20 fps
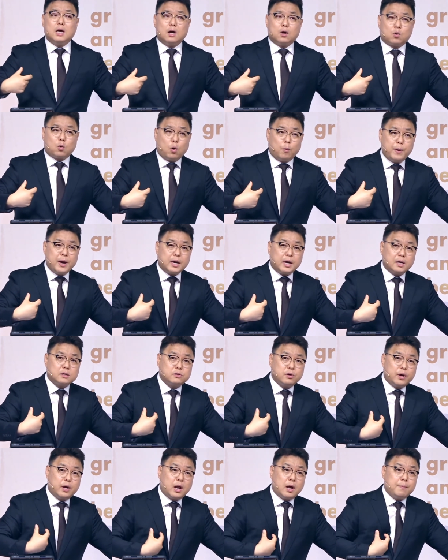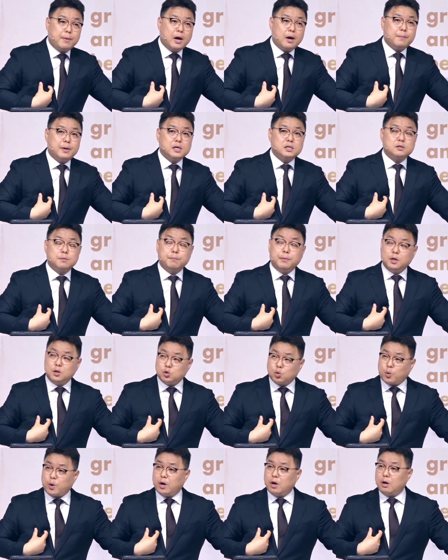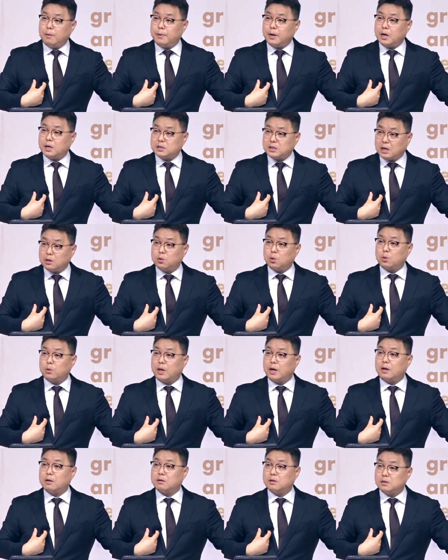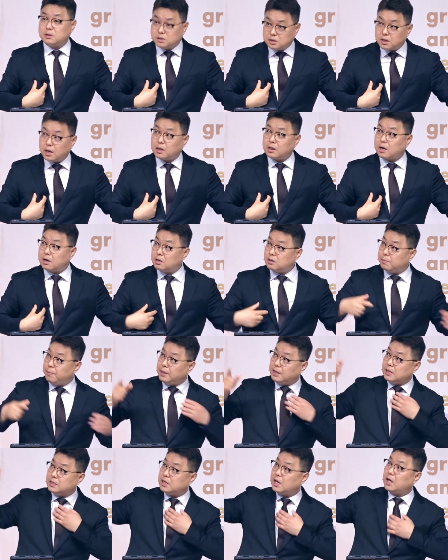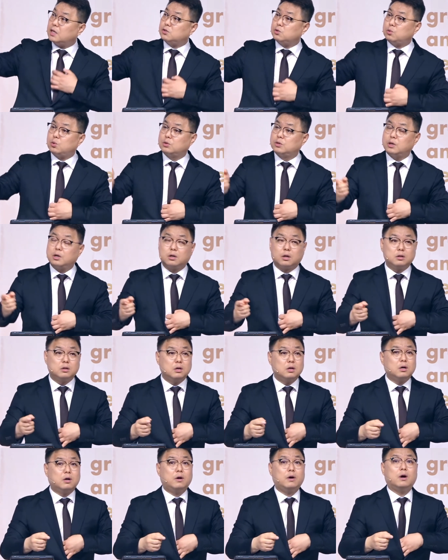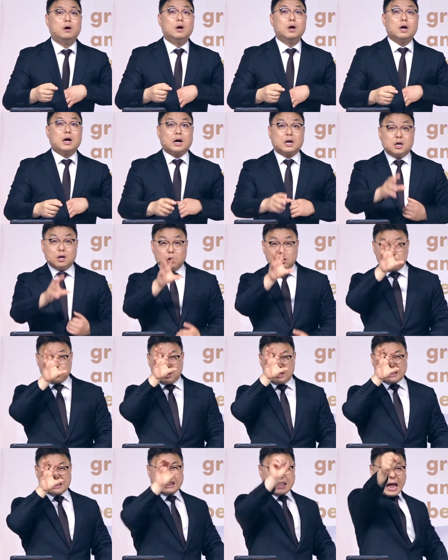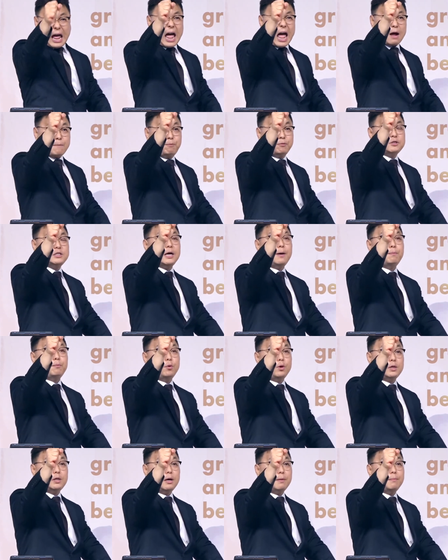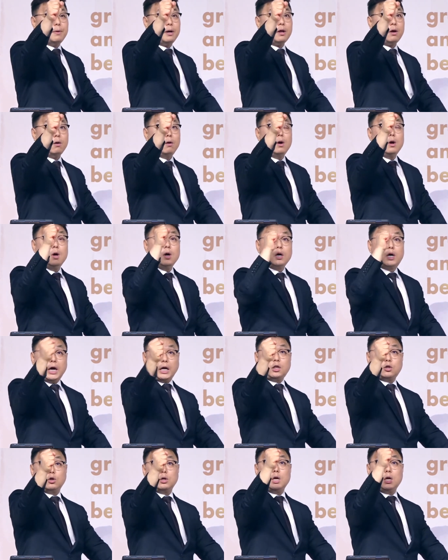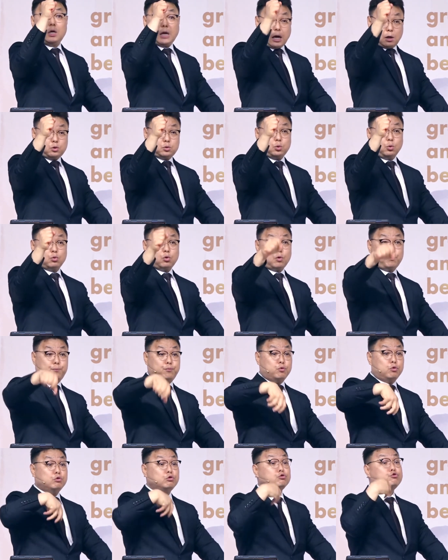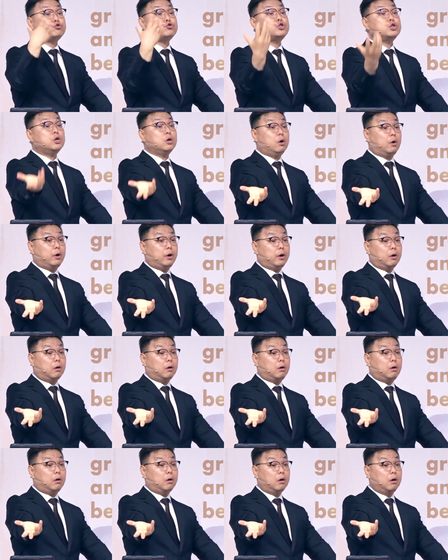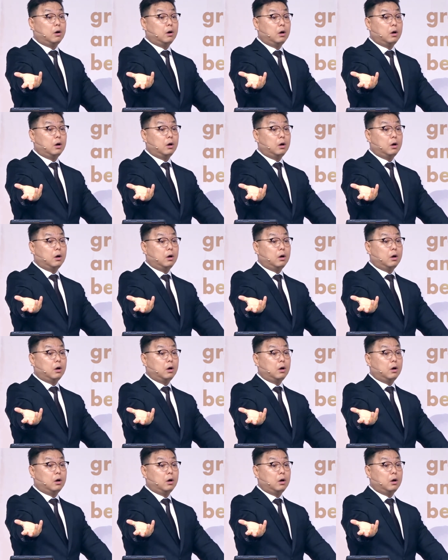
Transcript: 고백에서의 레마의 말씀, 민족과 열방의 사도로 내가 너를 쓰겠다. 그래서 맨날 세계지도 그려넣는 거예요. 그러니까 그걸 저를 딱 붙잡고 있단 말이에요. 그랬더니 약속으로 부흥을 주신 거예요.